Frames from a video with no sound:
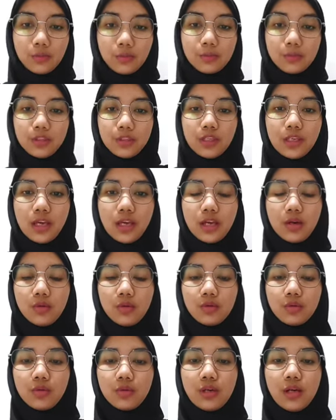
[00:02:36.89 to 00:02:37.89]

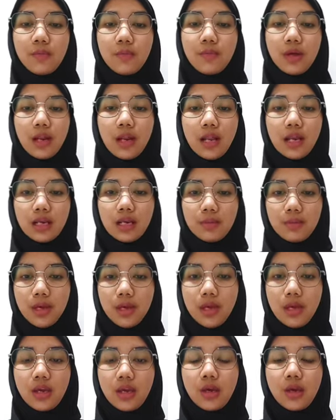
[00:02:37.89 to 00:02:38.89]
Kemudian untuk gambaran
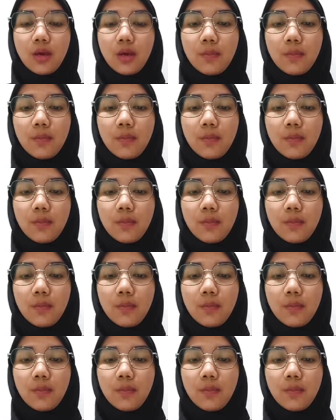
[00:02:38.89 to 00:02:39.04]
B